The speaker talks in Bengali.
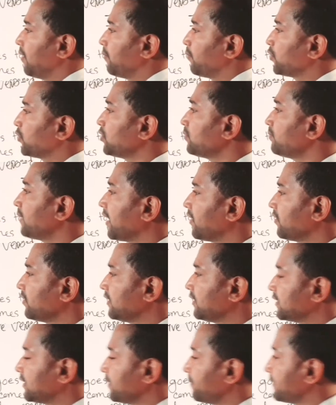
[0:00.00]
প্রথম বাক্যটি
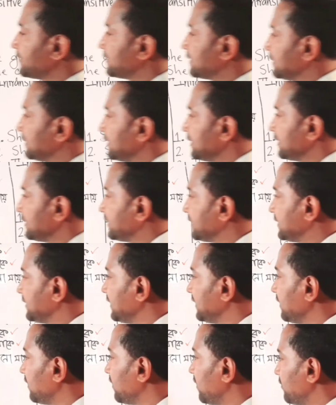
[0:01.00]
দেখতে পাচ্ছি শি
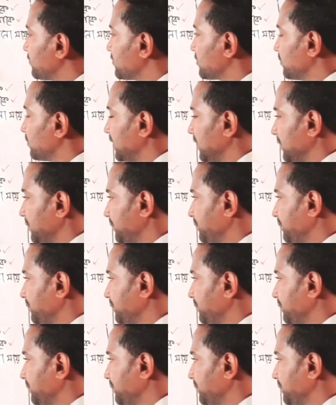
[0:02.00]
লাভস মি